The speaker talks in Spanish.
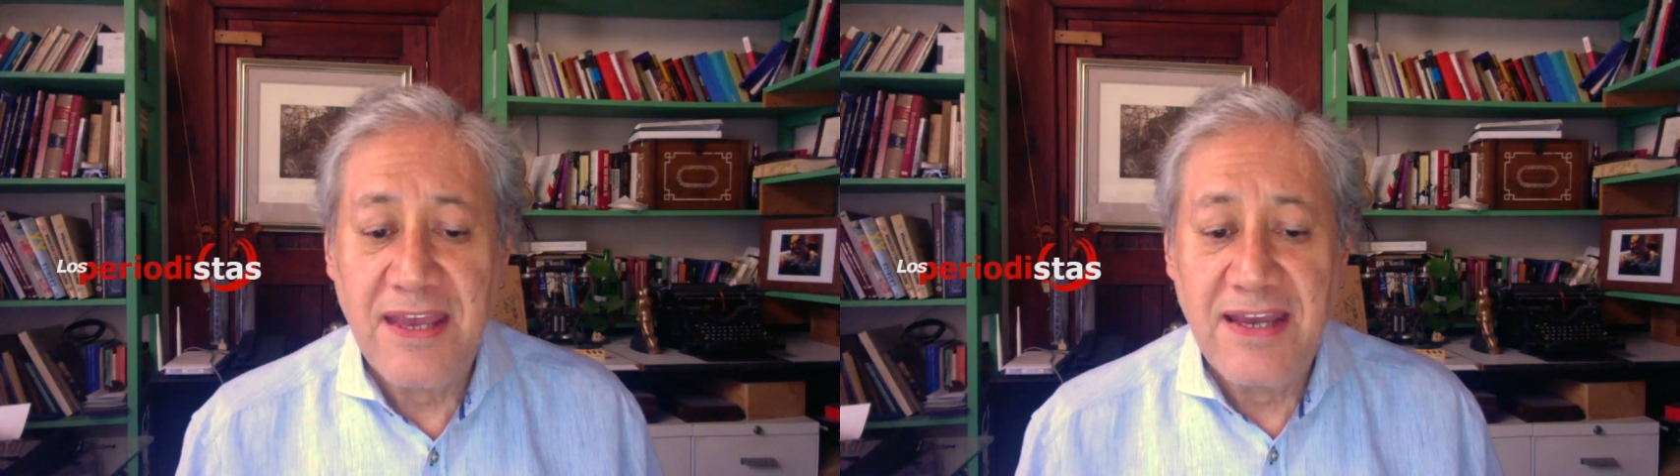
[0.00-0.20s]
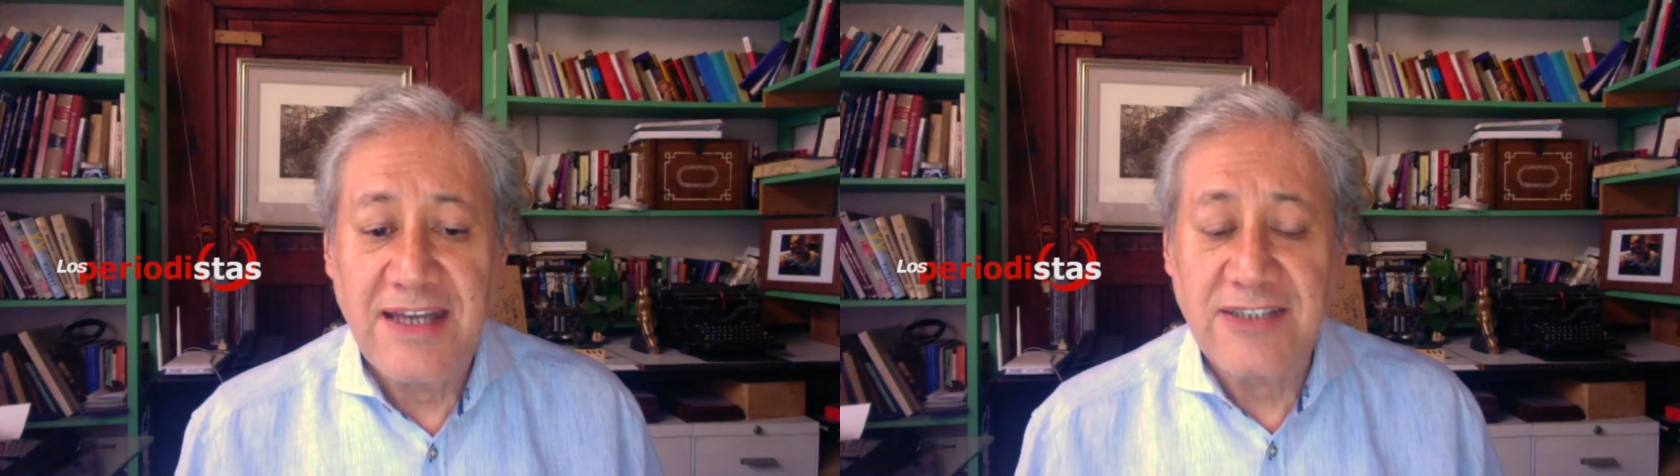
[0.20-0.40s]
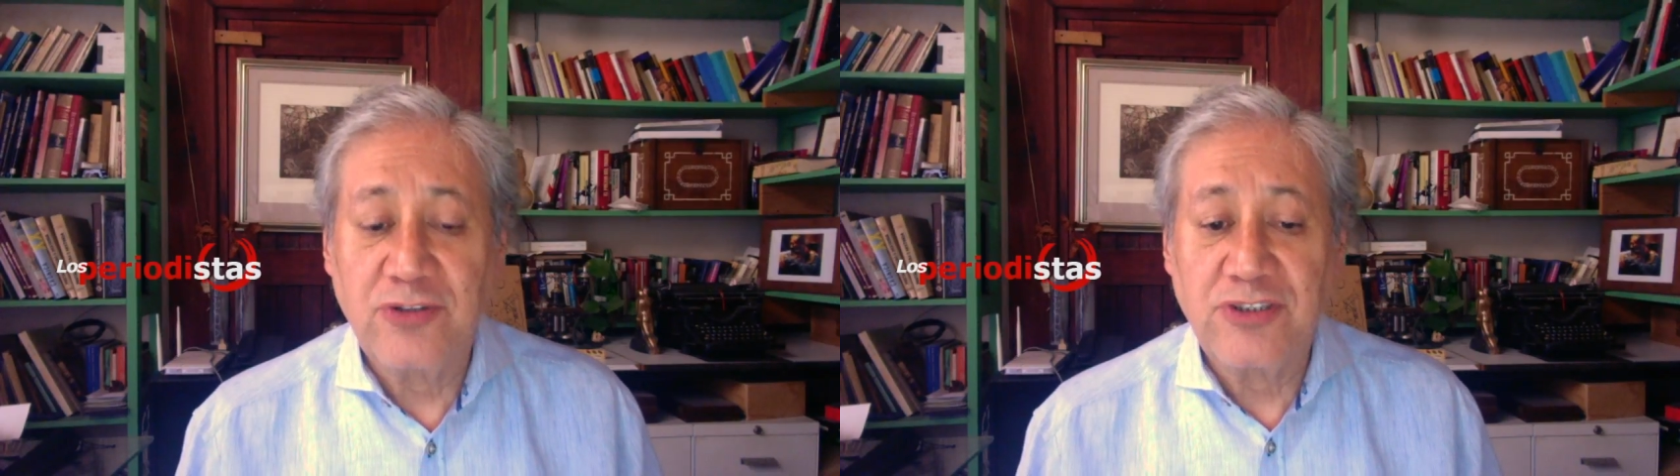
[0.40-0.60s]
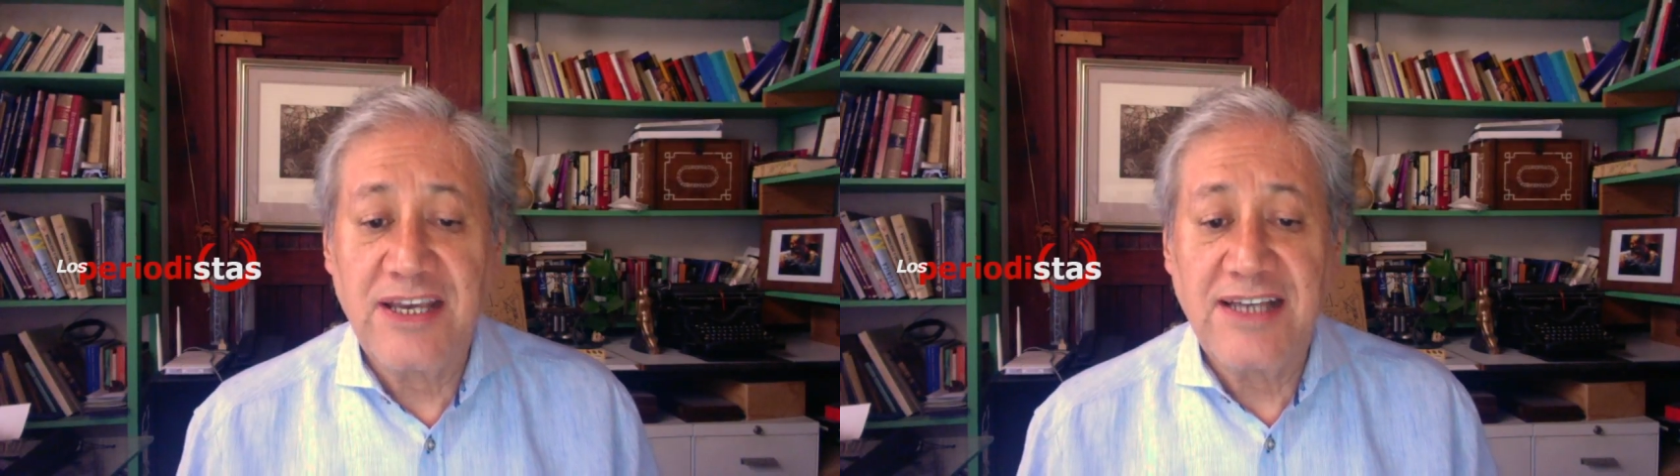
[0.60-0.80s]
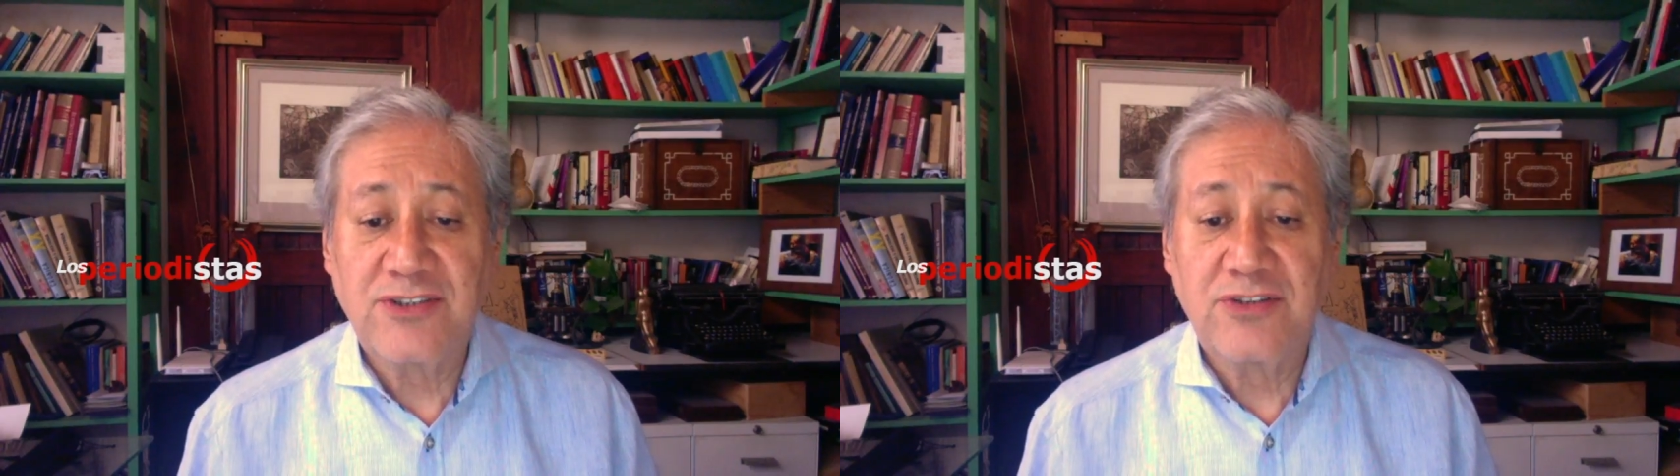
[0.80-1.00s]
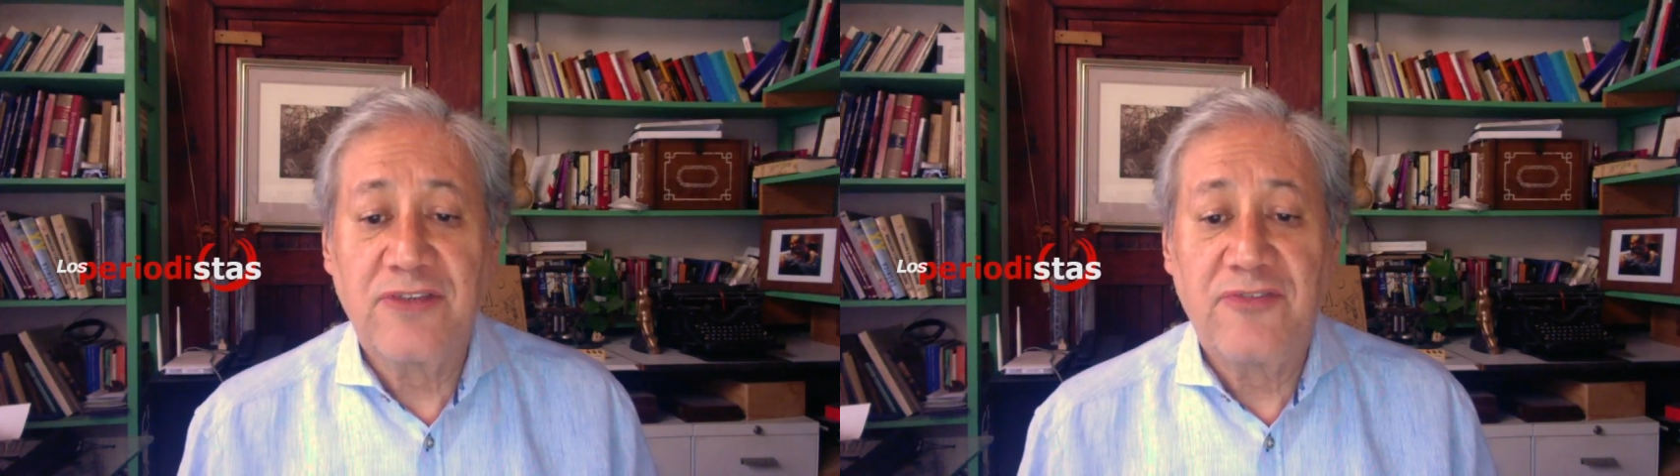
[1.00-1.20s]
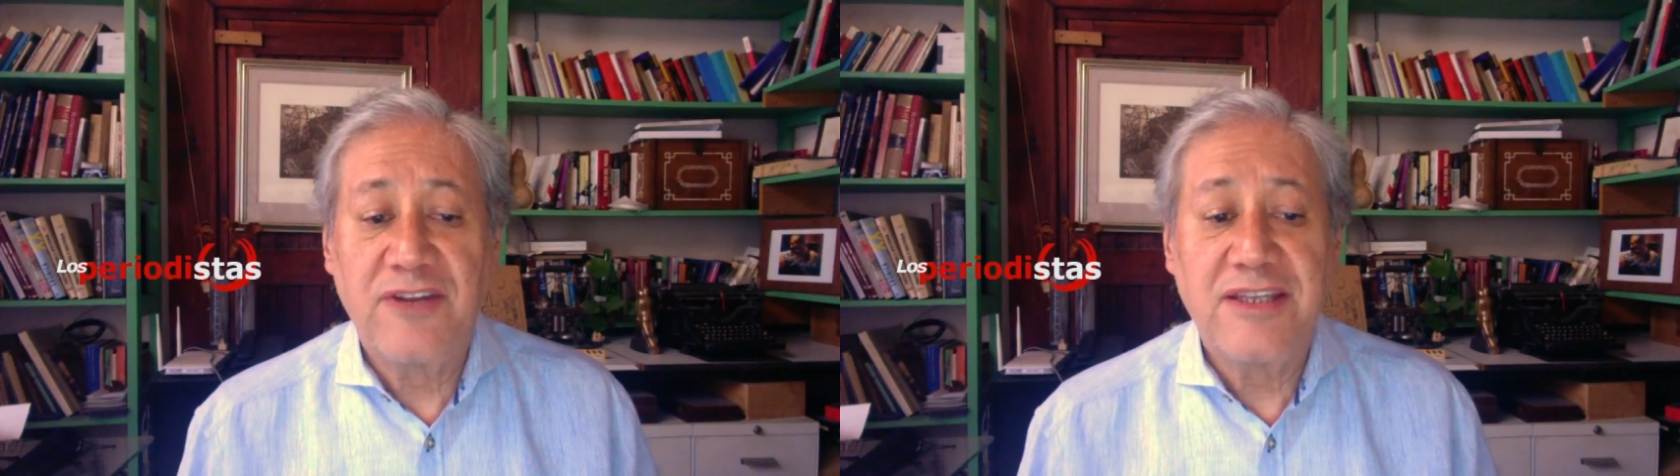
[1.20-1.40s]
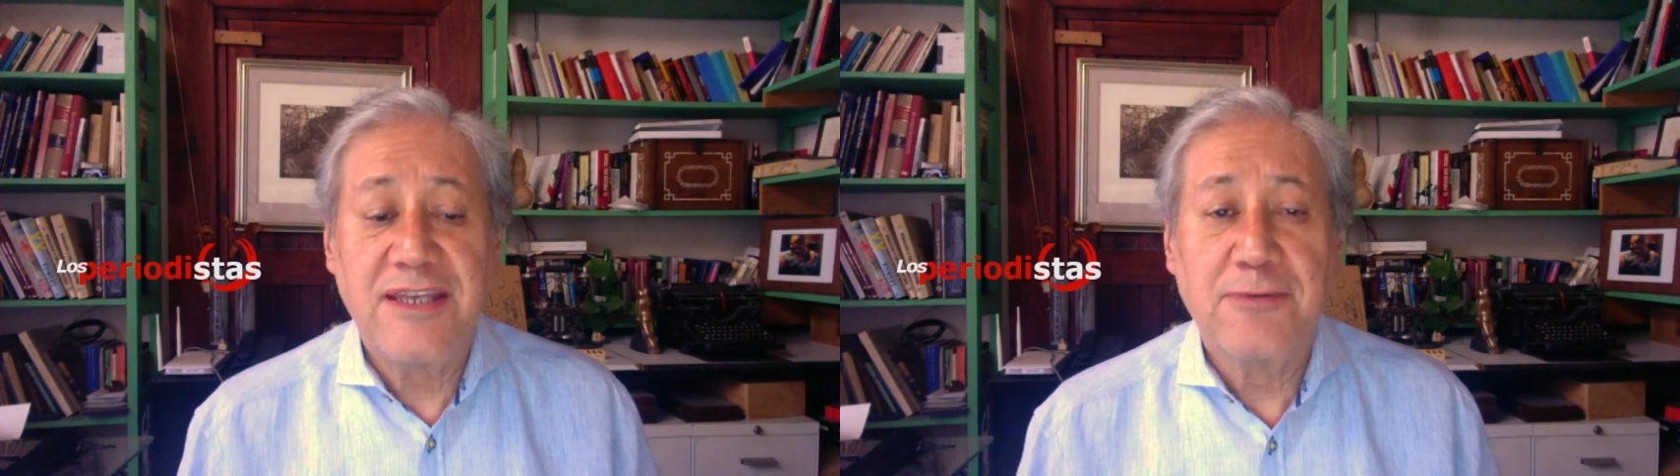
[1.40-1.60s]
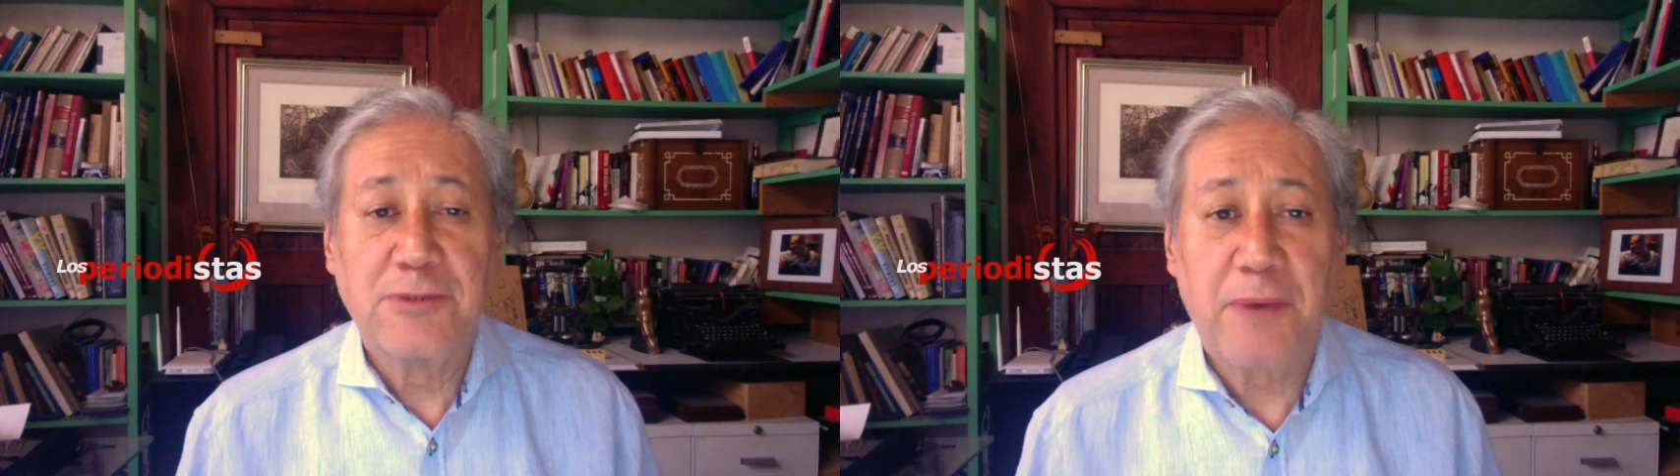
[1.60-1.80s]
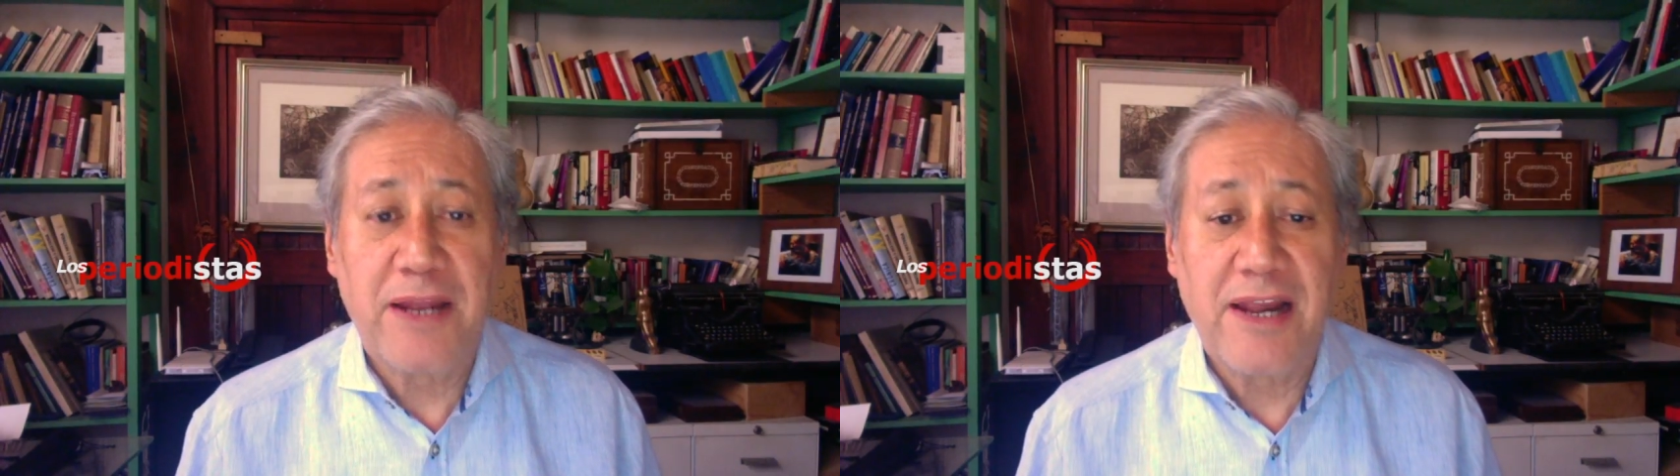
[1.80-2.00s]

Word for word: Estos días son definitivos para el